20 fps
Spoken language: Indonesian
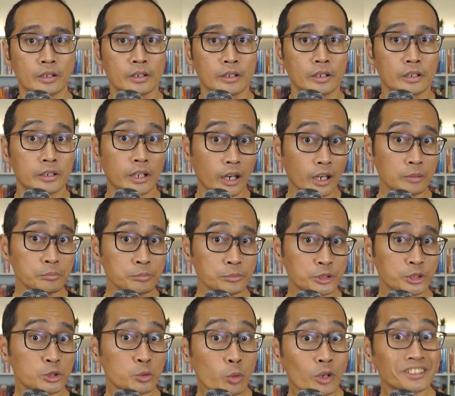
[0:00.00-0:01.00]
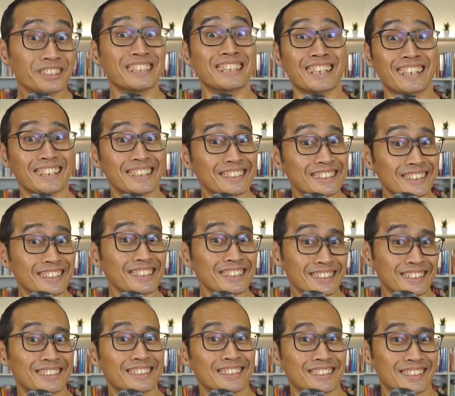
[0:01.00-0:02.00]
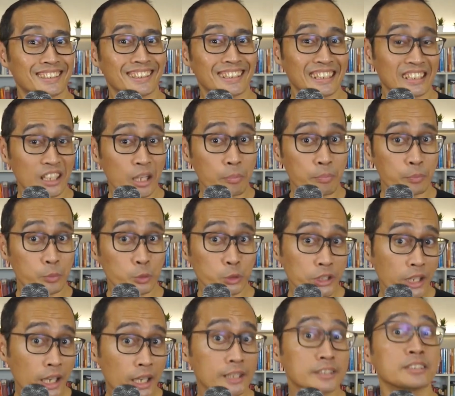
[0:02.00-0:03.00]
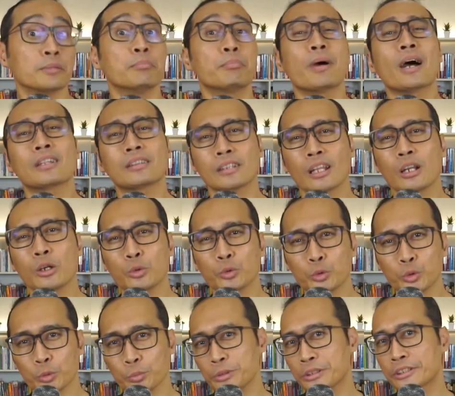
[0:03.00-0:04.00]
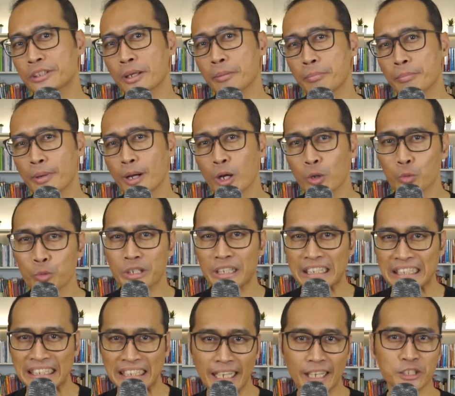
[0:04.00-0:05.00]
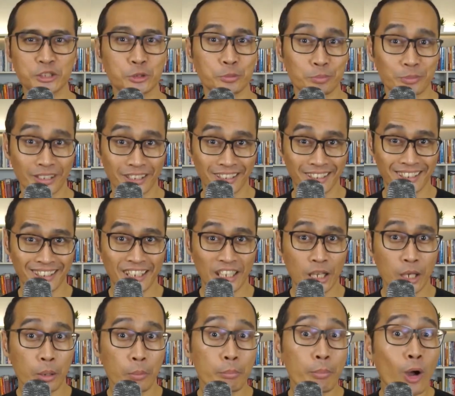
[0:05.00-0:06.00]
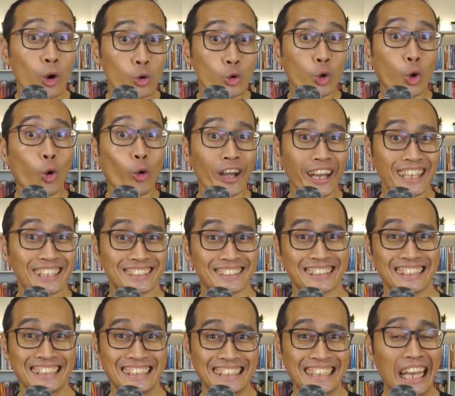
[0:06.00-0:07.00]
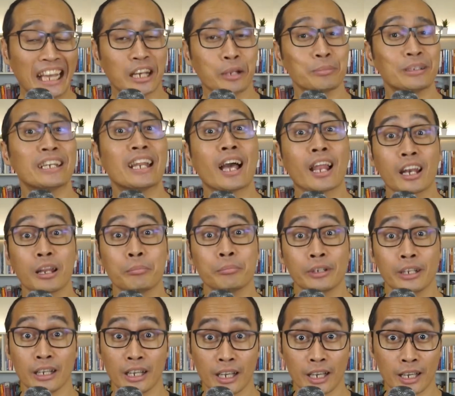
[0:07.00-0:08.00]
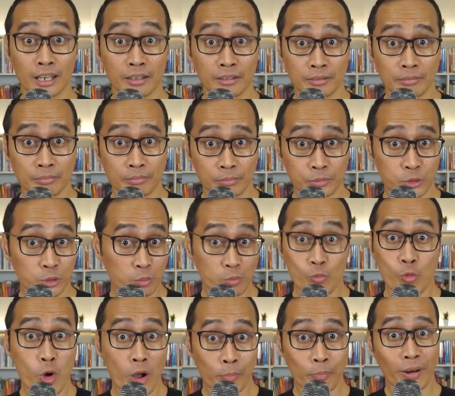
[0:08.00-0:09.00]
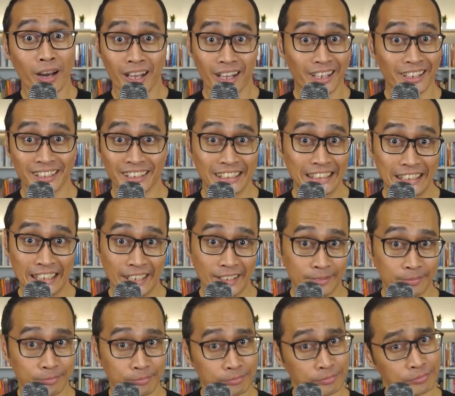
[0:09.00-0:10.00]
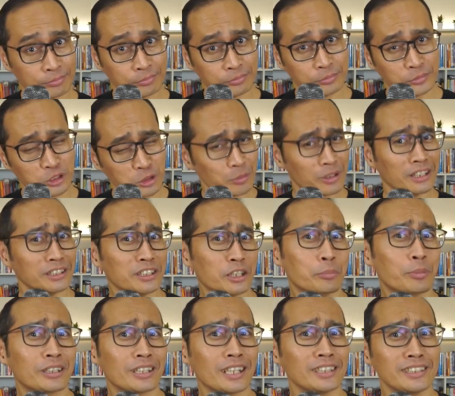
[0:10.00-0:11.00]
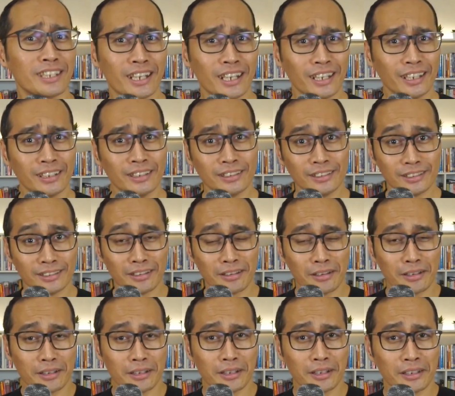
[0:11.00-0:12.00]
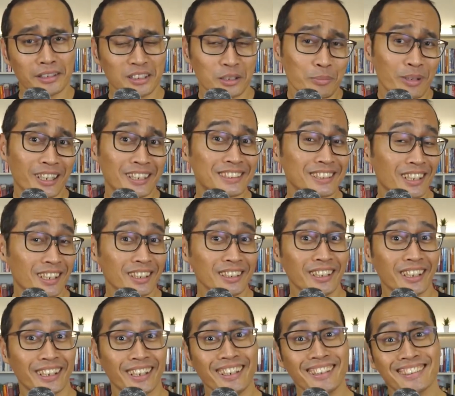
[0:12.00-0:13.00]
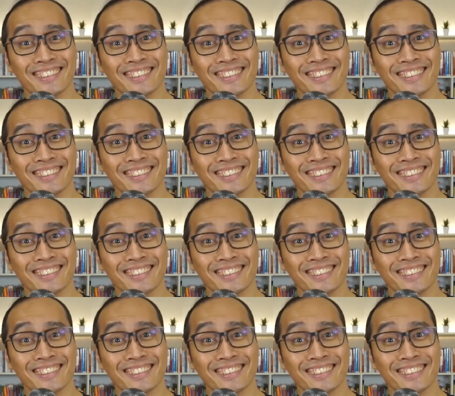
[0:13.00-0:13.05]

Dalam situasi krisis, kita punya kesempatan untuk bisa bangun engagement, bangun koneksi yang lebih dalam dengan semua pelanggan kita. Cuman yang jadi pertanyaan, gimana caranya ya?